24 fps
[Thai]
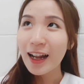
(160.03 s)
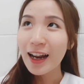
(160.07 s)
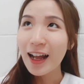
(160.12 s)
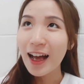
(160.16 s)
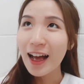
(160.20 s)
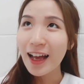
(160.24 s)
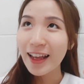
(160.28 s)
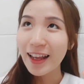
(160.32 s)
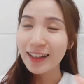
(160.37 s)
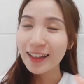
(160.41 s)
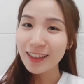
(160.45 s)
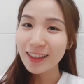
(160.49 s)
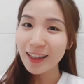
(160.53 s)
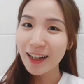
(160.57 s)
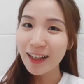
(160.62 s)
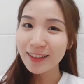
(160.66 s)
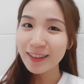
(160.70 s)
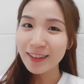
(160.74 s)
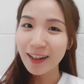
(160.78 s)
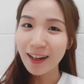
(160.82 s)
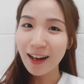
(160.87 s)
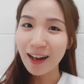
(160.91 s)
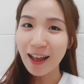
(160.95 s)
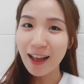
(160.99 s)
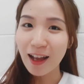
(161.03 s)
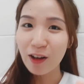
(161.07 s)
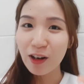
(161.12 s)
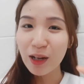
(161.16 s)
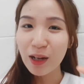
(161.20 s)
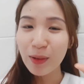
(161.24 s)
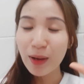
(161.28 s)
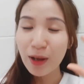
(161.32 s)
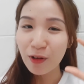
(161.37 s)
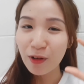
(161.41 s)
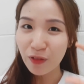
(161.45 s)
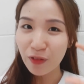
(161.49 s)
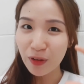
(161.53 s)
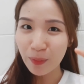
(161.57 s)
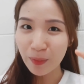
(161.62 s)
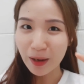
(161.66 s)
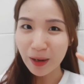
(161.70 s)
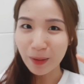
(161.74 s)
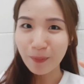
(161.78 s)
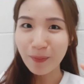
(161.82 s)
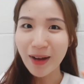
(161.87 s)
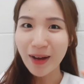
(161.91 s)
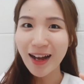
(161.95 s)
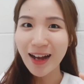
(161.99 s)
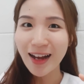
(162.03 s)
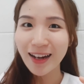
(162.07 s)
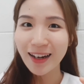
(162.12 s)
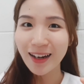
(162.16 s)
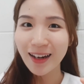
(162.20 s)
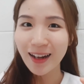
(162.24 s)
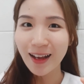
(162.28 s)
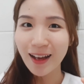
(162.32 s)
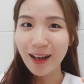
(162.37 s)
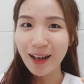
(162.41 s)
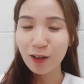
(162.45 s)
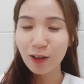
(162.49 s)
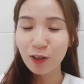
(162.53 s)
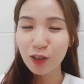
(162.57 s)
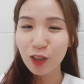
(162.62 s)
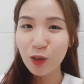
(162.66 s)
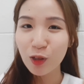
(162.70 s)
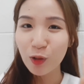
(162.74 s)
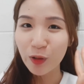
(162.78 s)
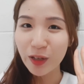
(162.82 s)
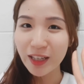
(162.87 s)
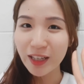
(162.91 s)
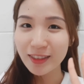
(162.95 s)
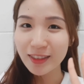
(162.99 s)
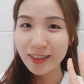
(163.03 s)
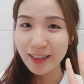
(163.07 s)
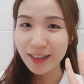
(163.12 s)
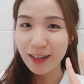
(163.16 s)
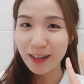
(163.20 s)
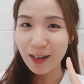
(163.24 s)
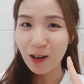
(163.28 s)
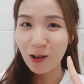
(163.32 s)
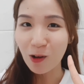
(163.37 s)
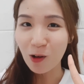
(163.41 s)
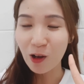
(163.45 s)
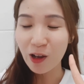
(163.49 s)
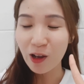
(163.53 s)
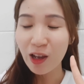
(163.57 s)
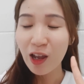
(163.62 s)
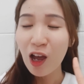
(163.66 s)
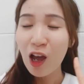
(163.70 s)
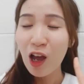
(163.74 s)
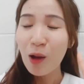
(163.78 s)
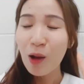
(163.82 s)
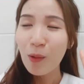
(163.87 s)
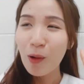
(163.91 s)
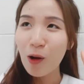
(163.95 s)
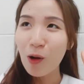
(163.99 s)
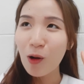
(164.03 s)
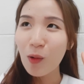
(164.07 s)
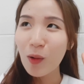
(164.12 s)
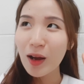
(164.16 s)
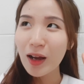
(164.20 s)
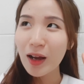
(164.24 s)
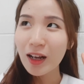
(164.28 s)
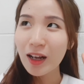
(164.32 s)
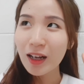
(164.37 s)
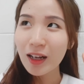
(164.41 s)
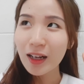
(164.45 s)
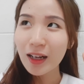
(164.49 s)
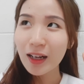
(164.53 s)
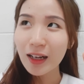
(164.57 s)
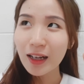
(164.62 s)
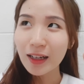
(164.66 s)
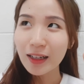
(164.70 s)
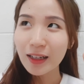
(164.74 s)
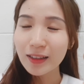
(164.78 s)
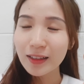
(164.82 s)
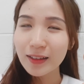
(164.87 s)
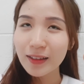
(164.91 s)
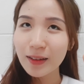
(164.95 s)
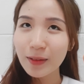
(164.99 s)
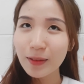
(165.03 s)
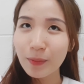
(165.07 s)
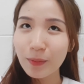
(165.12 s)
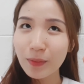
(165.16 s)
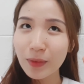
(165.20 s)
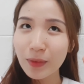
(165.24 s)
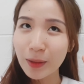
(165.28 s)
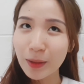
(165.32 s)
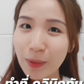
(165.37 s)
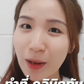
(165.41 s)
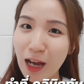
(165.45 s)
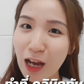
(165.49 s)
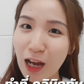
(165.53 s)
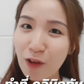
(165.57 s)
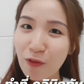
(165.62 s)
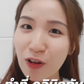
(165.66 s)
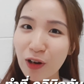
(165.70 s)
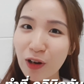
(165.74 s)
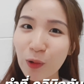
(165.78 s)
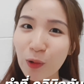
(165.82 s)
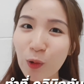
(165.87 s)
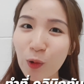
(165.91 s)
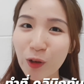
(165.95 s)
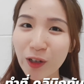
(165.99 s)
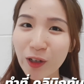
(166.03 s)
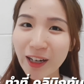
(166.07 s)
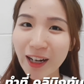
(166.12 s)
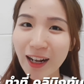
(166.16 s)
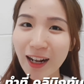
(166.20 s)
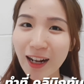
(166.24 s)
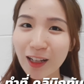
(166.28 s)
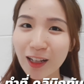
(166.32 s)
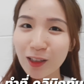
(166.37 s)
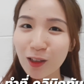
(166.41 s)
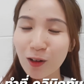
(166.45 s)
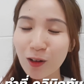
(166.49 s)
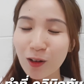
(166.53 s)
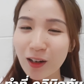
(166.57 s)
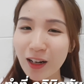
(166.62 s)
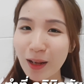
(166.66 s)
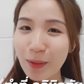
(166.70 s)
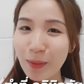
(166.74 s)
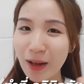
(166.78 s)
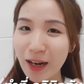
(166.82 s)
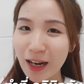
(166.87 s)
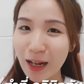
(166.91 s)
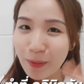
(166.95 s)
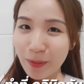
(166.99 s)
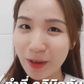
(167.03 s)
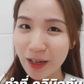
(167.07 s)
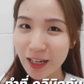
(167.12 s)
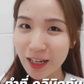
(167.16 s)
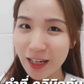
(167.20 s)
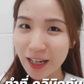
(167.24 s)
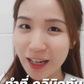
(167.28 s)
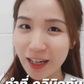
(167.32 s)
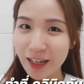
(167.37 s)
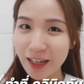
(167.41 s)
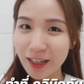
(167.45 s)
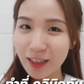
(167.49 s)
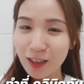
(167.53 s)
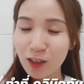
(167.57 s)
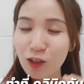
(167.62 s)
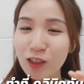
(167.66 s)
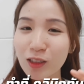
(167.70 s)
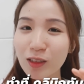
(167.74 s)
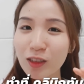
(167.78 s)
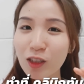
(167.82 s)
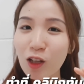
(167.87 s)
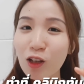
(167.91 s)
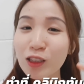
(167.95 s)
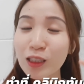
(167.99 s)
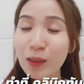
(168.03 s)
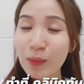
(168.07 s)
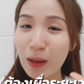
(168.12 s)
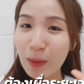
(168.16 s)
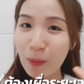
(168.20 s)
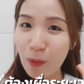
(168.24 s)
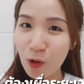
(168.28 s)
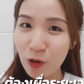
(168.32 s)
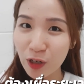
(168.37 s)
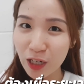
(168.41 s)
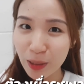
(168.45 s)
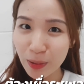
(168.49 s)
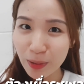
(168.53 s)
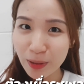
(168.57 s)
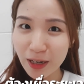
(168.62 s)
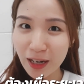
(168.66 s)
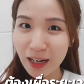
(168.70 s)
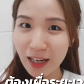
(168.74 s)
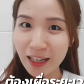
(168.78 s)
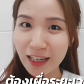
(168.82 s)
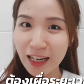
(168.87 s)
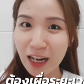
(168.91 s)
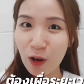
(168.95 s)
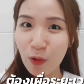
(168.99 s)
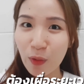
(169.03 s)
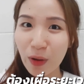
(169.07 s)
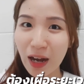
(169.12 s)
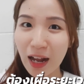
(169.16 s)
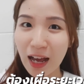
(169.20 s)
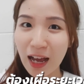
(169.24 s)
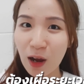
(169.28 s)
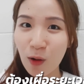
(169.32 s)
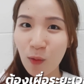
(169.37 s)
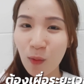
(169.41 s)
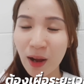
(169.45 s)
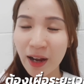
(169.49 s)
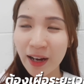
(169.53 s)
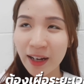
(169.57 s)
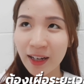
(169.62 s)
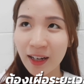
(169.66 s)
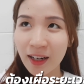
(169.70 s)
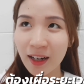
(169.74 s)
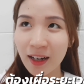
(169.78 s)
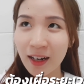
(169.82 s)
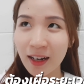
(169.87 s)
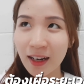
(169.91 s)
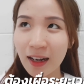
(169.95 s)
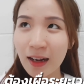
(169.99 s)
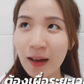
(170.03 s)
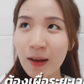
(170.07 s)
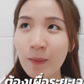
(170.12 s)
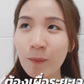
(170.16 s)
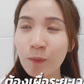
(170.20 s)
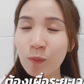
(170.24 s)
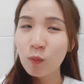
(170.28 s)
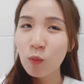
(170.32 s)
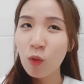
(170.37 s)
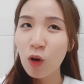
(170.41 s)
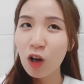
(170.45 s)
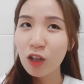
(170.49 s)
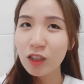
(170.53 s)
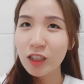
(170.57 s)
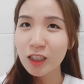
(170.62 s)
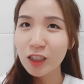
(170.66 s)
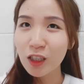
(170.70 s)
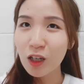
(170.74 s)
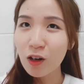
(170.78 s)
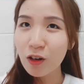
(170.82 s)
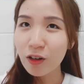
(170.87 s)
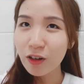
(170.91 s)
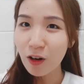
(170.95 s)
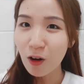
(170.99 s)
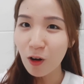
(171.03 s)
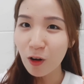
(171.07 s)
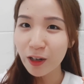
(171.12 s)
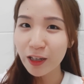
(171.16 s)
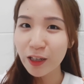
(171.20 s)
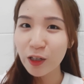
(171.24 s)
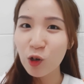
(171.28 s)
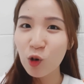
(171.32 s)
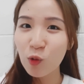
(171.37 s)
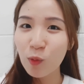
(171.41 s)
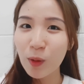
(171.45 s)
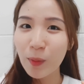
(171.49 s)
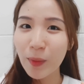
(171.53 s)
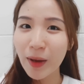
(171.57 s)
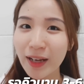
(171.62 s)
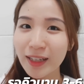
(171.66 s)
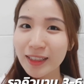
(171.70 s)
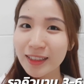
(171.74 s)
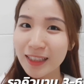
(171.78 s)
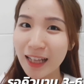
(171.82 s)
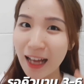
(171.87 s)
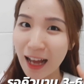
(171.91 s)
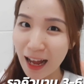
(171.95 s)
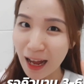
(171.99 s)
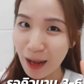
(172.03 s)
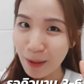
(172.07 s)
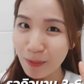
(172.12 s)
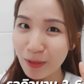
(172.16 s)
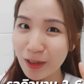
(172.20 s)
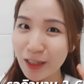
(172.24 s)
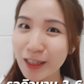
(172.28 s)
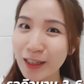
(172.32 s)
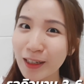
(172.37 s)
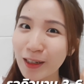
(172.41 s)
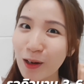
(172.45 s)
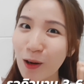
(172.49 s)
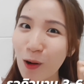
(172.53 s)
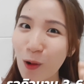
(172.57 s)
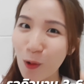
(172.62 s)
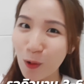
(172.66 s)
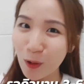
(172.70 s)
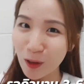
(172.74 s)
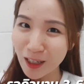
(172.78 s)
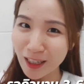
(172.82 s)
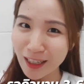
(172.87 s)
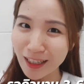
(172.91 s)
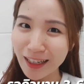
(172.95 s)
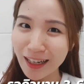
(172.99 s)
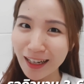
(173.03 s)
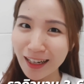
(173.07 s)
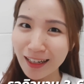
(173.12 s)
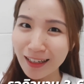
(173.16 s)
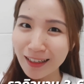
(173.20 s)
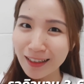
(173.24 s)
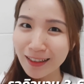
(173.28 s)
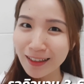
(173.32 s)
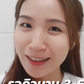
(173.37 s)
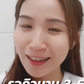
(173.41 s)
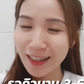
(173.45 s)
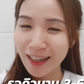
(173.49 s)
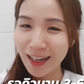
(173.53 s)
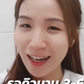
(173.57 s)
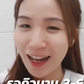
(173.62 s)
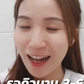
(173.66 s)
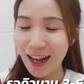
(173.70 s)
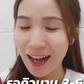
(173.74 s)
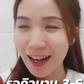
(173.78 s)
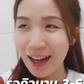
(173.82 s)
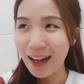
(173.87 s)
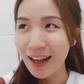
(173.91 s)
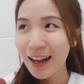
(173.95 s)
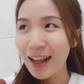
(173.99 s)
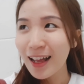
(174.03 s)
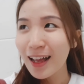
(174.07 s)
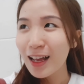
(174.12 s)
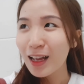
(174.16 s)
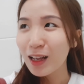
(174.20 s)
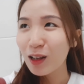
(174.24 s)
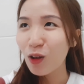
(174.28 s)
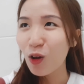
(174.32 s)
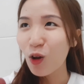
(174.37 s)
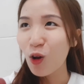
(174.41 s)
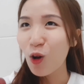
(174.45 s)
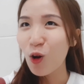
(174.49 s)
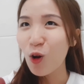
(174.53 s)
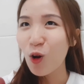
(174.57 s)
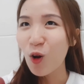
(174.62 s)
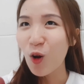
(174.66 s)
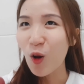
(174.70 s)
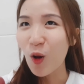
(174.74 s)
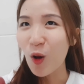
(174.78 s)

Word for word: ถ่ายเอ็กซเรย์เสร็จแล้วได้แผ่นฟิล์มกลับบ้านนะคะก็จะอยู่ที่400เพราะว่าเหมือนค่ะฟันคุดเนี่ยค่ะต้องถ้ามาทำที่นี่เนี่ยต้องสำหรับคนที่เผื่อระยะเวลาไว้นะคะเพราะจะต้องรอคิวประมาณ 3-6 เดือนเลยค่ะก็